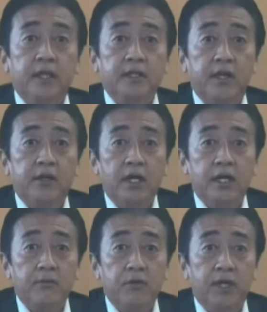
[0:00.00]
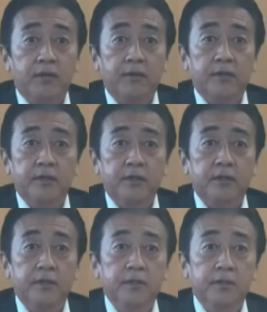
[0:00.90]
デジタルアーカイブフェス
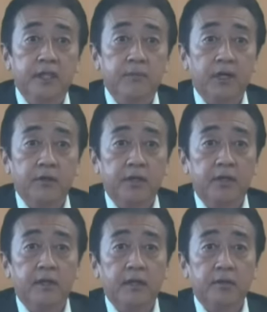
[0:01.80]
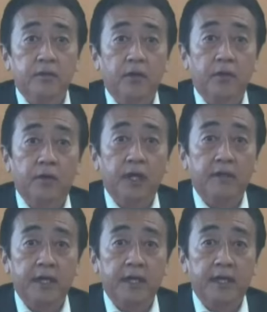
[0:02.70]
2023の
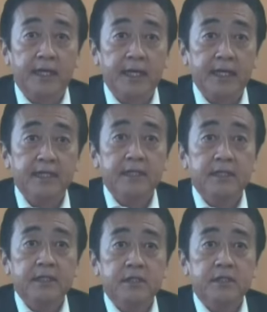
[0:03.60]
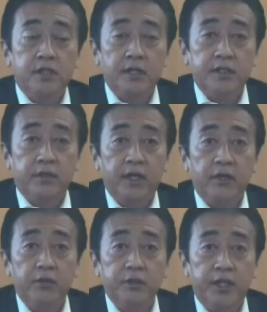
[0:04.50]
開催にあたり、主催者を
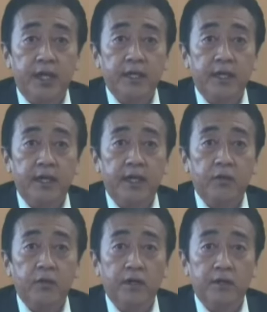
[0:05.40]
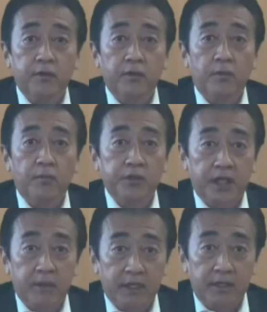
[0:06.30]
代表してご挨拶を申
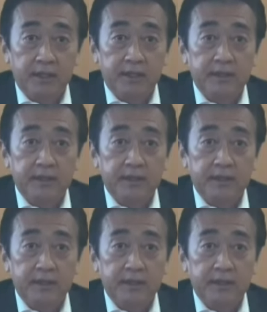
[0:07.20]
し上げます。